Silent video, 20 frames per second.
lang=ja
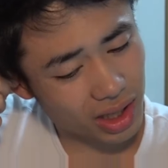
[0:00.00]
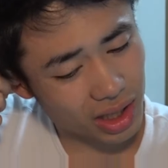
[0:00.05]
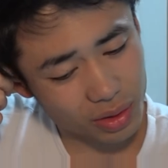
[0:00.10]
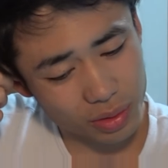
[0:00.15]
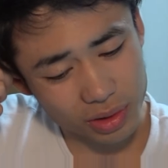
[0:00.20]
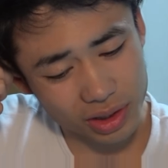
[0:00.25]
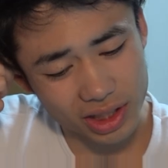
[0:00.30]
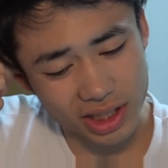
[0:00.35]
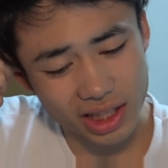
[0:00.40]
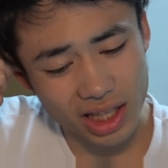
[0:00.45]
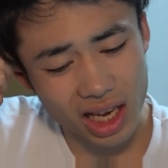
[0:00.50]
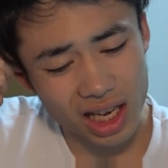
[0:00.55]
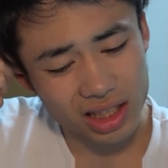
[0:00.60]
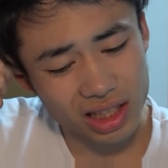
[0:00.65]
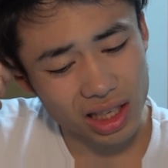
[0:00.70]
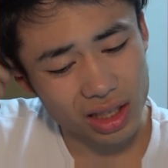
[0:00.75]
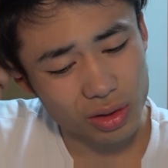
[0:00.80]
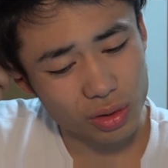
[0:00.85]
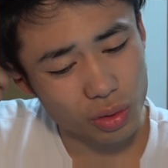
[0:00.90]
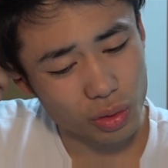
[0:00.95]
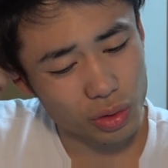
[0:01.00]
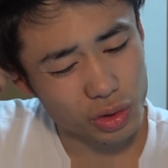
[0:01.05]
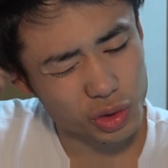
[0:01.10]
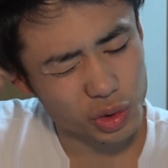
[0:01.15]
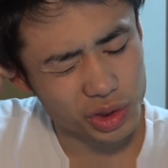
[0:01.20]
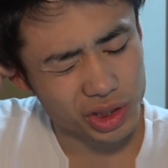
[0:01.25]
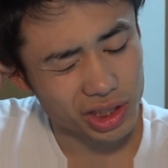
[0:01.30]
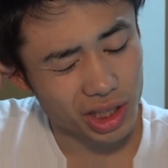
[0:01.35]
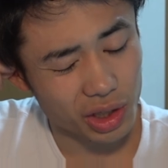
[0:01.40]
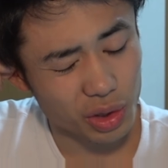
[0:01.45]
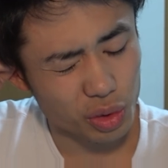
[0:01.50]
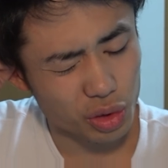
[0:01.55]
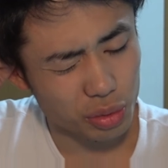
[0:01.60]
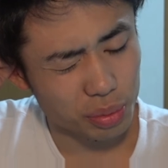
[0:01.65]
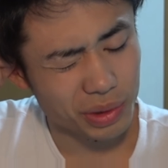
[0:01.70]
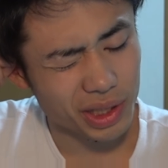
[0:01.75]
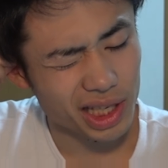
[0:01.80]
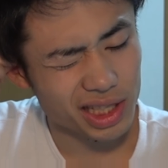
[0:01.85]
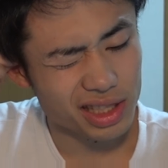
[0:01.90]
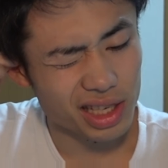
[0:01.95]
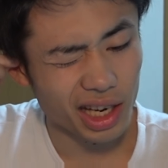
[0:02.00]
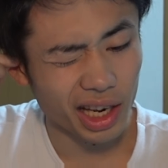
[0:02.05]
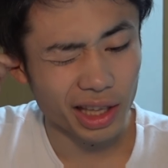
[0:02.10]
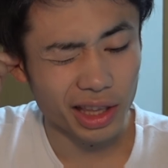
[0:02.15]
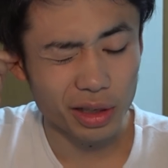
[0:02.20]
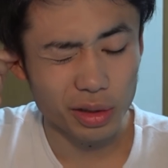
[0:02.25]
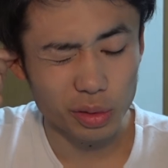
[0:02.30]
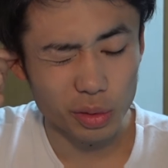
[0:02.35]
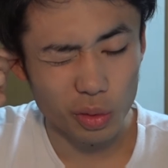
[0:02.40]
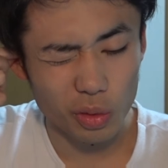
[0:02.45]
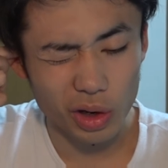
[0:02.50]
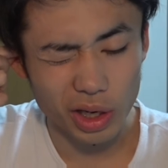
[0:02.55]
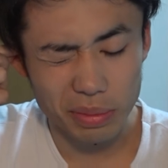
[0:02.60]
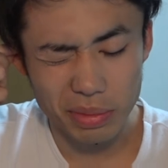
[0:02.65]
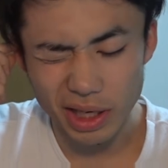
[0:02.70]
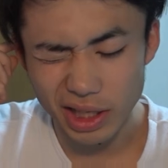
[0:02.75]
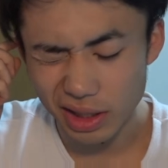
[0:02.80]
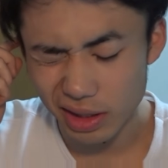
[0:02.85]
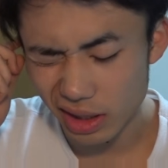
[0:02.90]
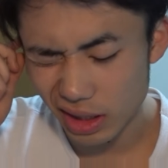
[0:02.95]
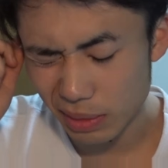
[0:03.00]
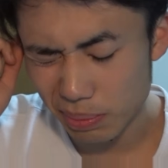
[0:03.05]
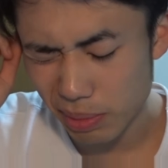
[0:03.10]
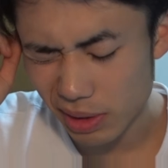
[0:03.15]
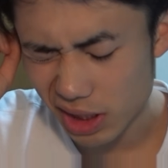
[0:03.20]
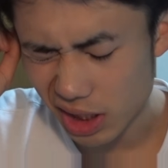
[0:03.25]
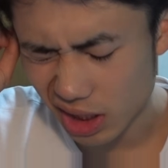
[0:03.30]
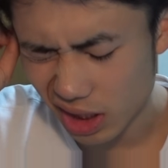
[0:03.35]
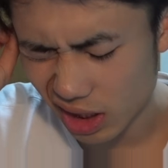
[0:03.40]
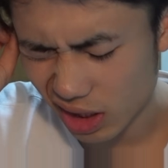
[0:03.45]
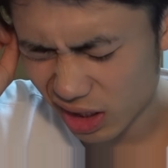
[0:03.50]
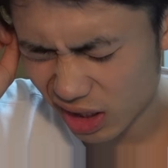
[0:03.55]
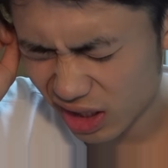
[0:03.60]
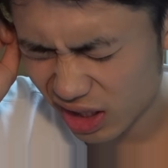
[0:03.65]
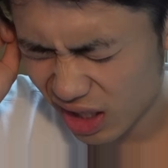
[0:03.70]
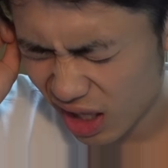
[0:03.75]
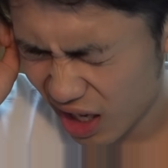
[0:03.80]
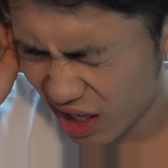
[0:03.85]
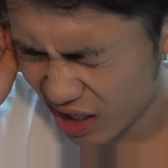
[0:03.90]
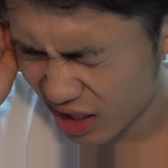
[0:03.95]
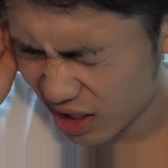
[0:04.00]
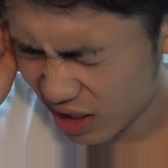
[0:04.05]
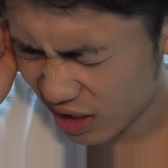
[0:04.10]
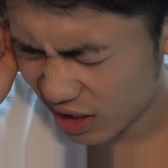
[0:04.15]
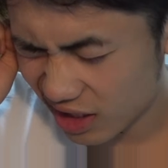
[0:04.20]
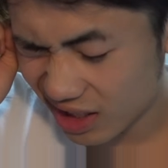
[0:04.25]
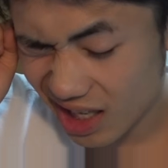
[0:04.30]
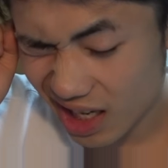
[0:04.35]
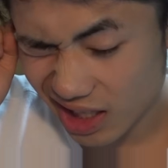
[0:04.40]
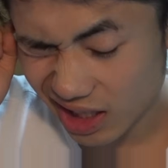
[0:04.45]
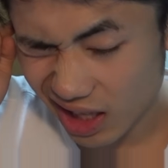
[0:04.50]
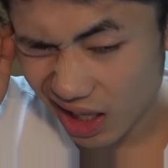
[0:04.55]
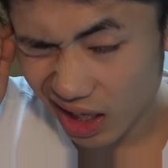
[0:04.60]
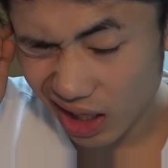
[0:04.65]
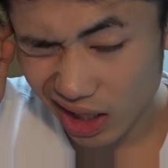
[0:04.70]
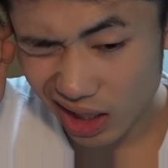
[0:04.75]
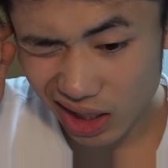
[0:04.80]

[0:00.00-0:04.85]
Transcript: あのギター担当の女子がよくピアス開けてるとこが今引っ張っちゃった。痛い痛い痛い。